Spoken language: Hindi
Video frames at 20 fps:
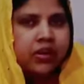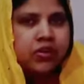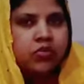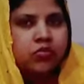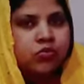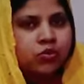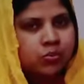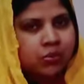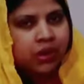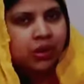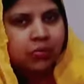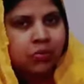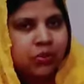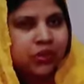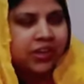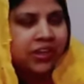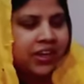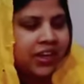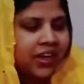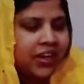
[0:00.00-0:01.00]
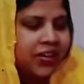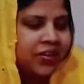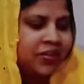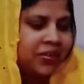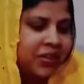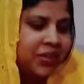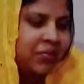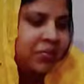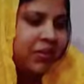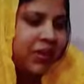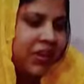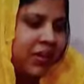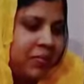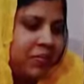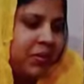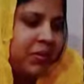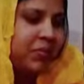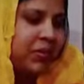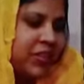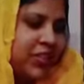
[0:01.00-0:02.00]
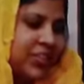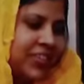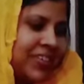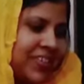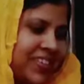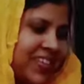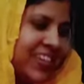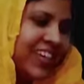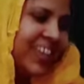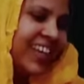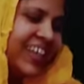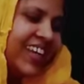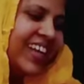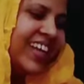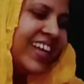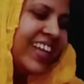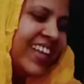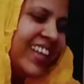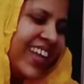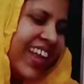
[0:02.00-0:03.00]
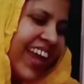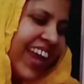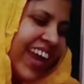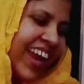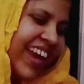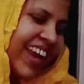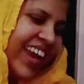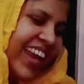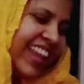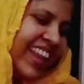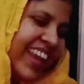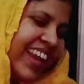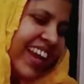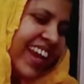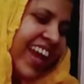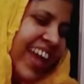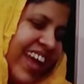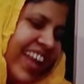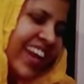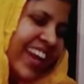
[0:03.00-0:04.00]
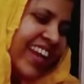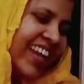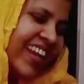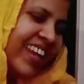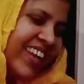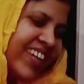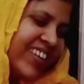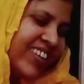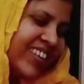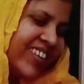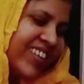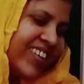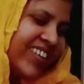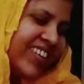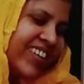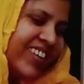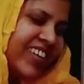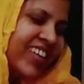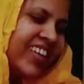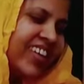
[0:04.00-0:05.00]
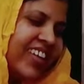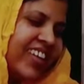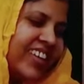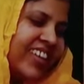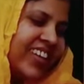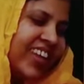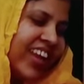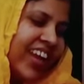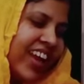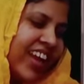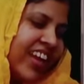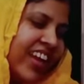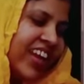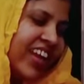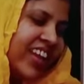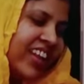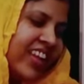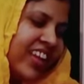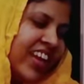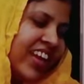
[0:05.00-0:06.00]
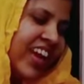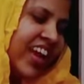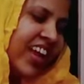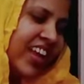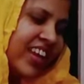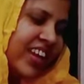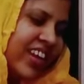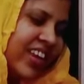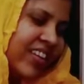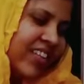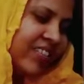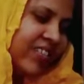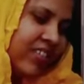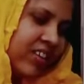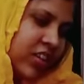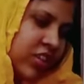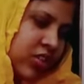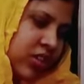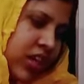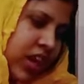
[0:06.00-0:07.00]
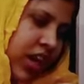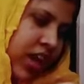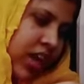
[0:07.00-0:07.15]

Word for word: पा रही हूँ वो मैं आपको दिखा रही हूँ कि मैं अपने बच्चे को खाना खिला रही हूँ खाना खिला रही हूँ ये जो